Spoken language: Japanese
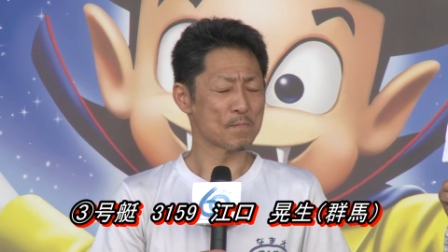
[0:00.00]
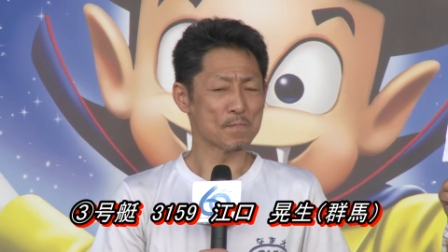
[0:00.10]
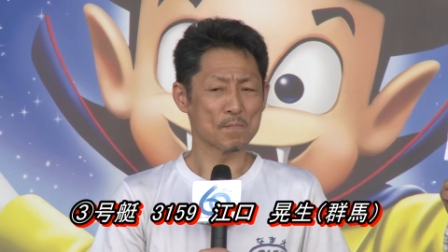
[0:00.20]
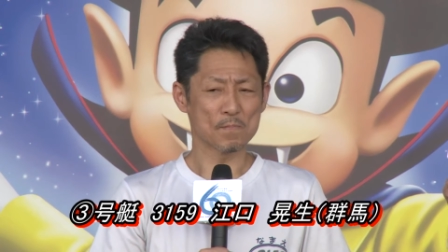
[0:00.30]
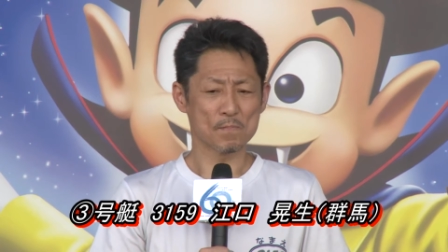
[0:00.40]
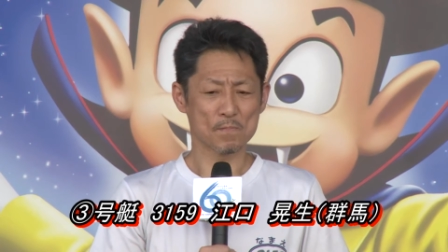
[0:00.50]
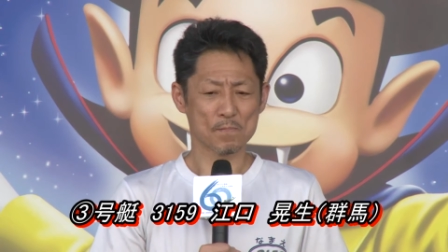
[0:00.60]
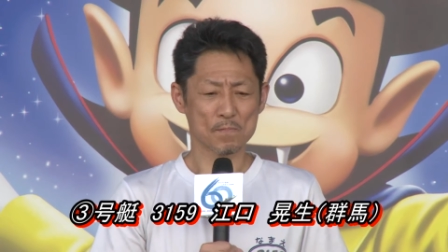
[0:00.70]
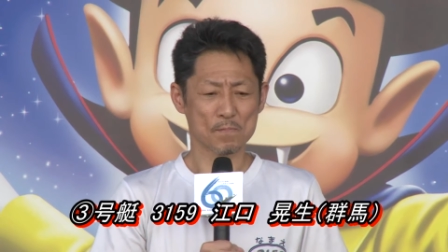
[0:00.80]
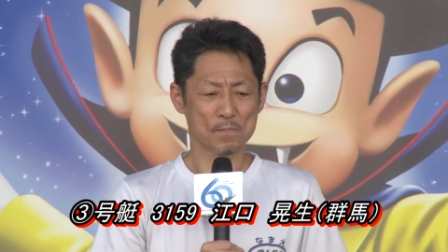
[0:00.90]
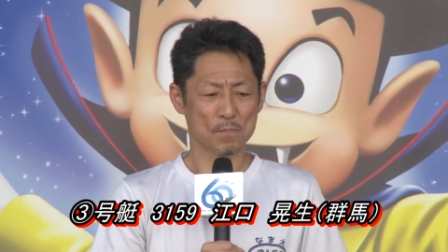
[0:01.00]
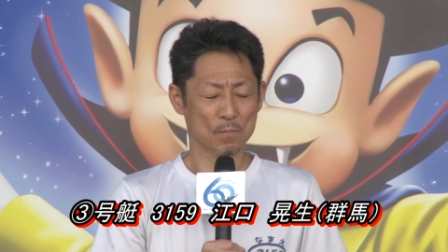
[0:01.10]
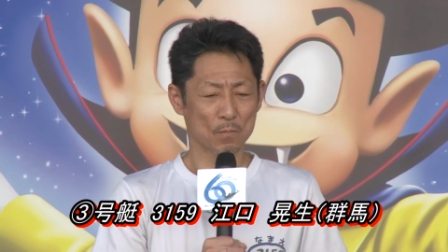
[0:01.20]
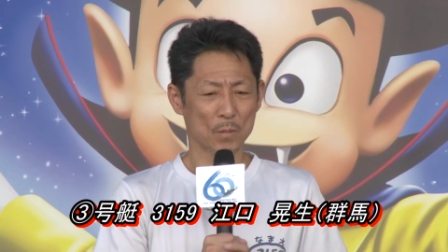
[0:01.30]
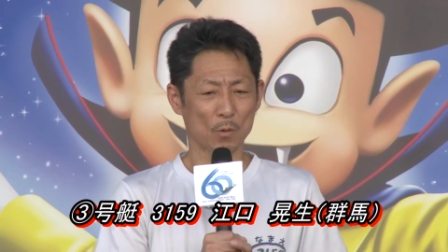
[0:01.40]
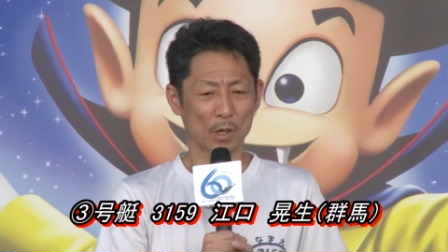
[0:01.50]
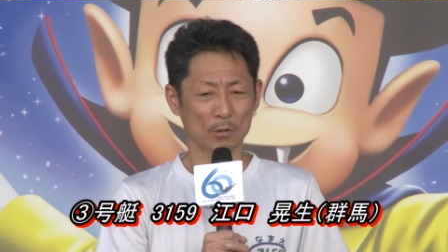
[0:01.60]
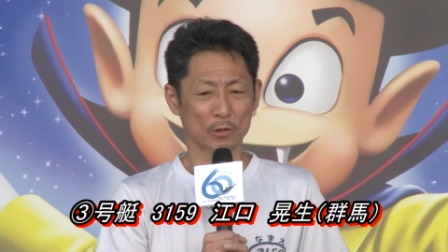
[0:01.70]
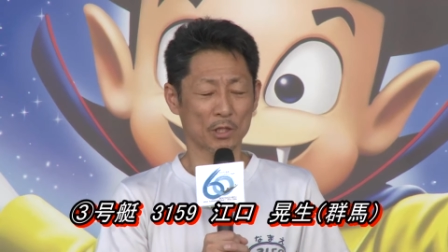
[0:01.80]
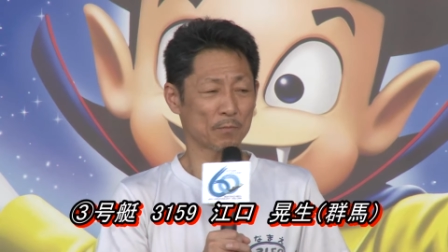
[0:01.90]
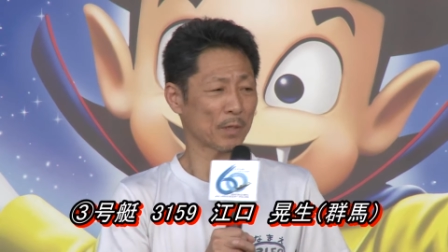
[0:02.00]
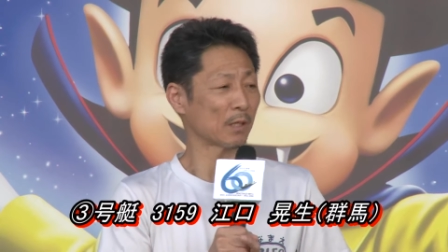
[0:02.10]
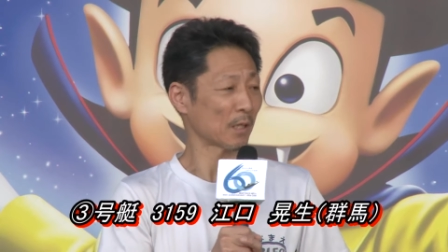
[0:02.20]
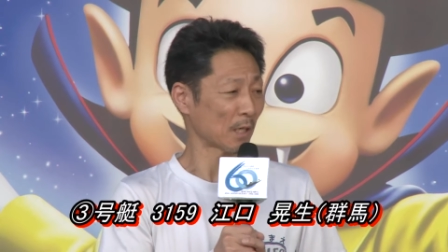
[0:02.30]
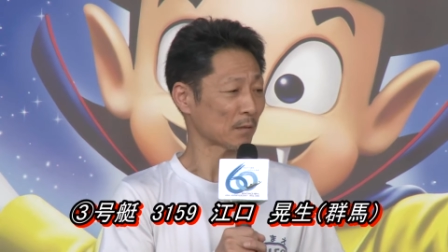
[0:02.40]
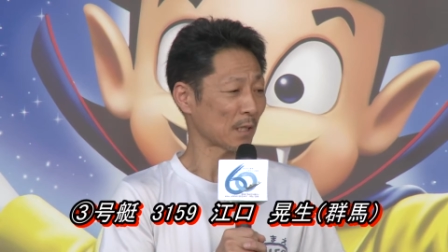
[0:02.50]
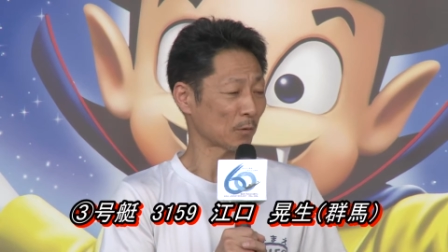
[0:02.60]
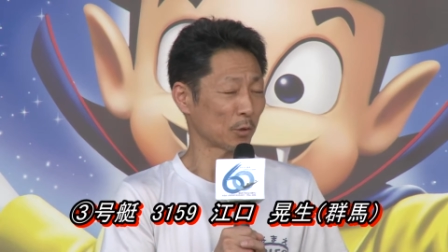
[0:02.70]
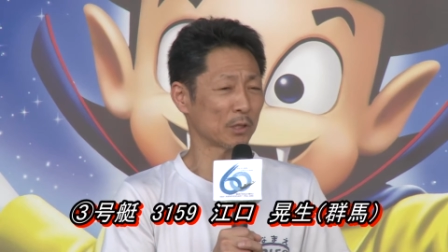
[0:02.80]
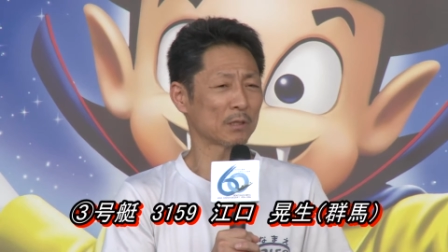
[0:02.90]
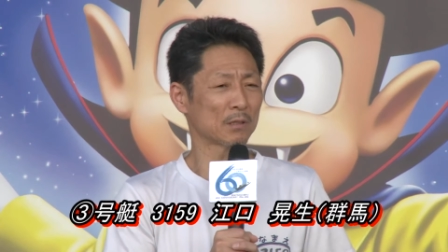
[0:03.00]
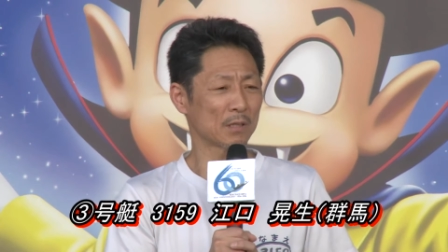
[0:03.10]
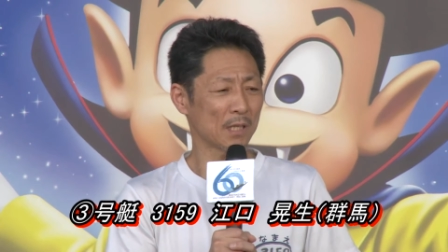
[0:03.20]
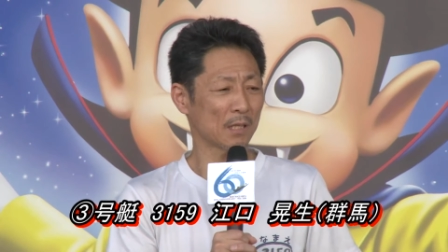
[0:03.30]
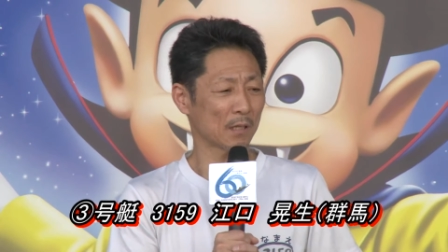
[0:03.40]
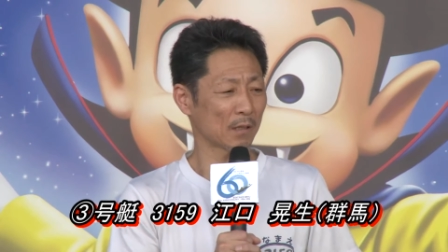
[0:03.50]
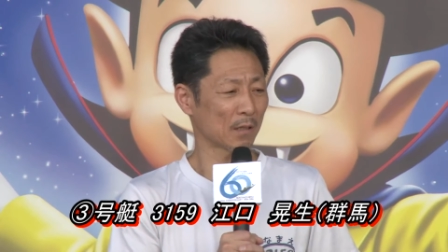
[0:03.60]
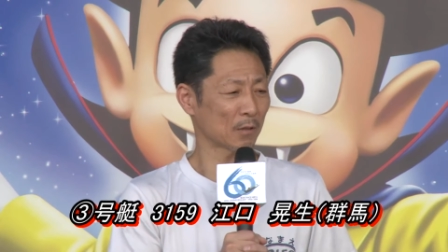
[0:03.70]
イメージされますか、まあ、枠近辺からスタート行って、はい、